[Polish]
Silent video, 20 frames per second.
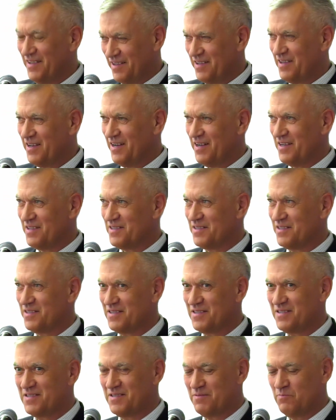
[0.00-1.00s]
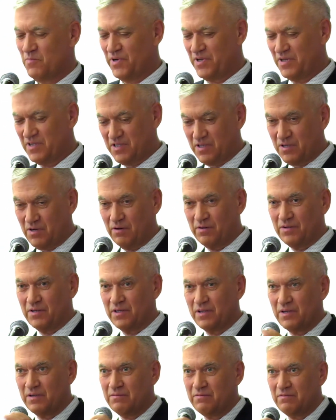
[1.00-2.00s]
Ja z mojej
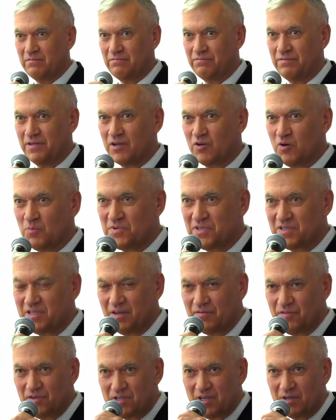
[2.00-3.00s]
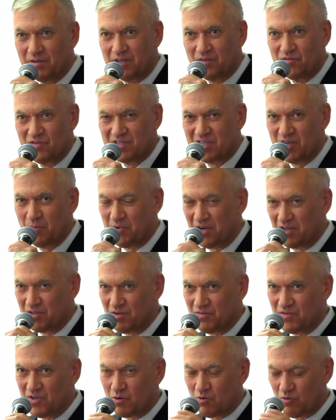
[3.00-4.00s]
strony, jako przedstawiciel tych wszystkich
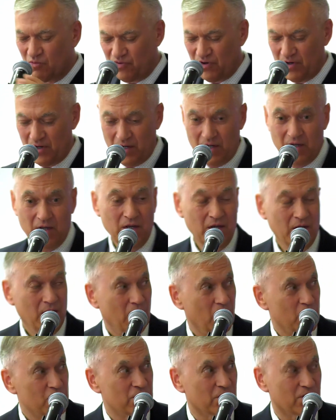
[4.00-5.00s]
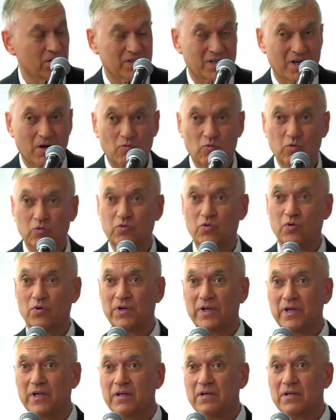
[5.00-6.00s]
pracowników Ośrodka
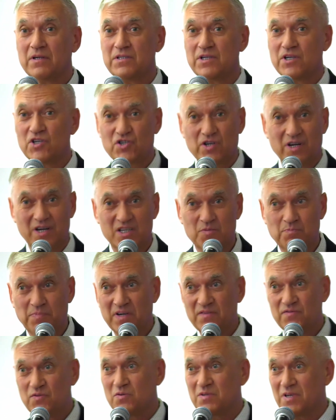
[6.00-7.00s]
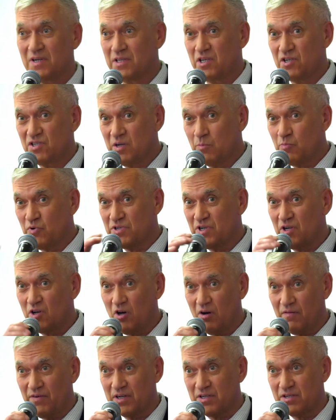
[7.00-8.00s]
Kultury, chcę jeszcze raz Państwu serdecznie
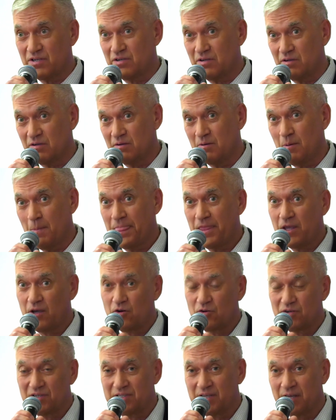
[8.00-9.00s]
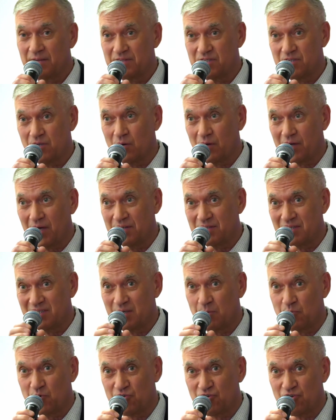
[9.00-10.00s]
podziękować y, i korzystając z tej okazji
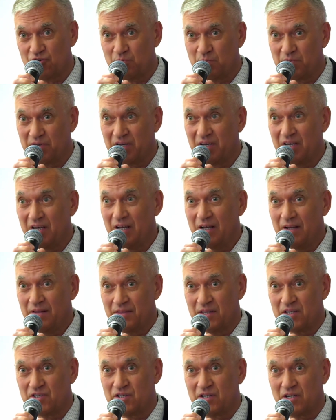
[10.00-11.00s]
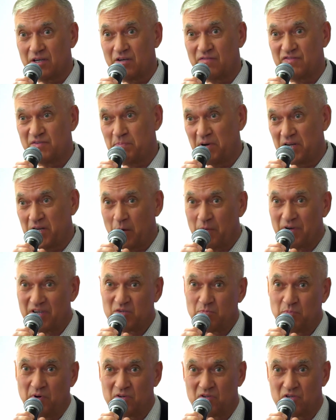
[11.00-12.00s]
zaprosiliśmy naszych
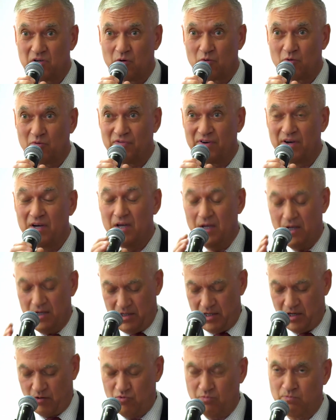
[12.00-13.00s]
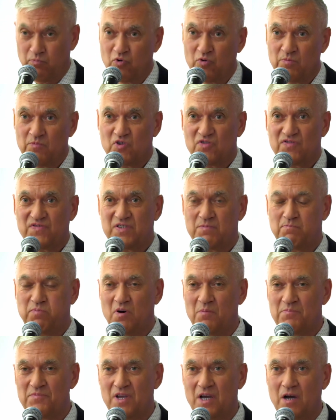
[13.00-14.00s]
wspaniałych sponsorów. Jak burmistrz
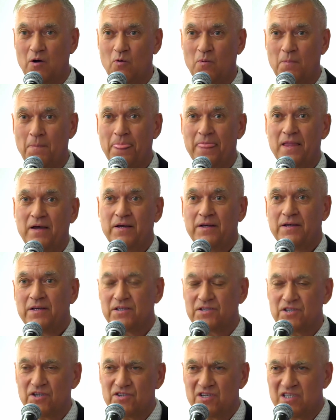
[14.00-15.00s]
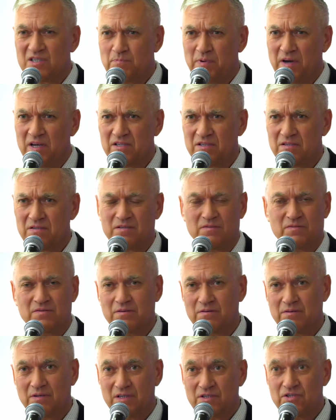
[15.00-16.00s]
wspomniał, jesteście z, państw,
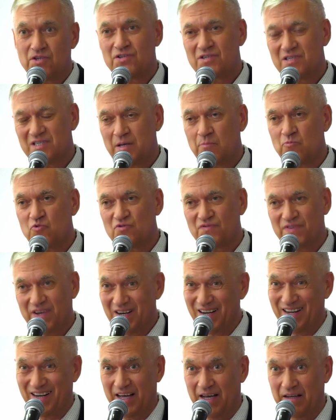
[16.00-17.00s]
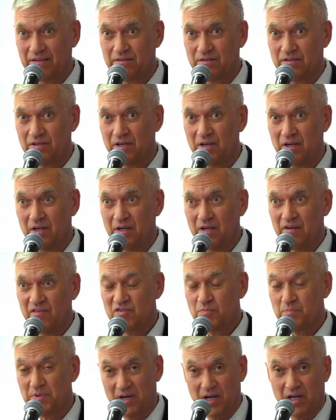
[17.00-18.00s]
jesteście z nami już wiele lat,
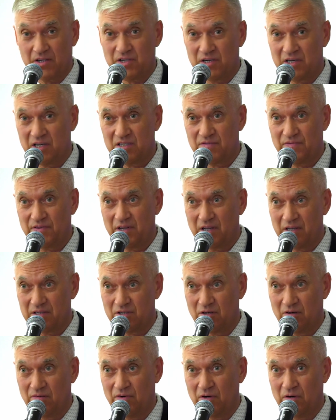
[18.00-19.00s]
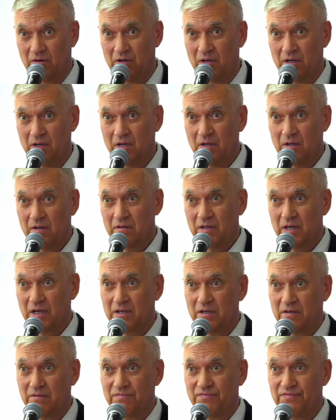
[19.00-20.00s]
wspieracie nas finansowo,
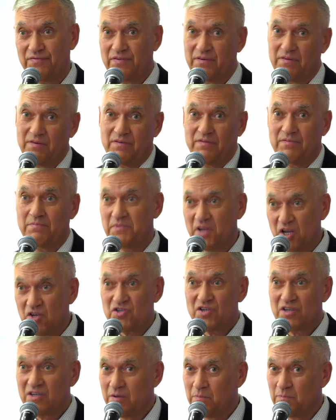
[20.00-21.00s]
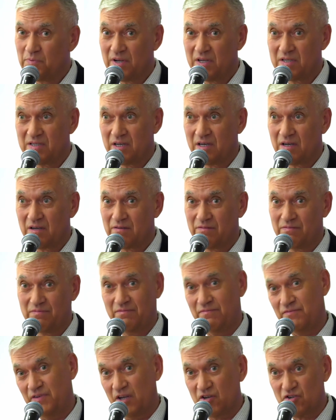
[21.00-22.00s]
jak i w mniejszych imprezach,
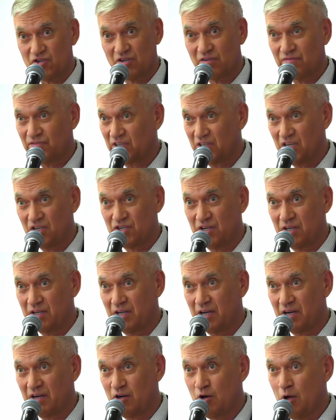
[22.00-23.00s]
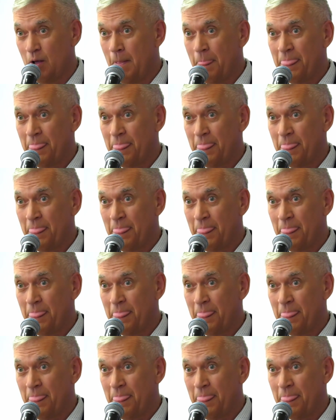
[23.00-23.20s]
w większych wydarzeniach.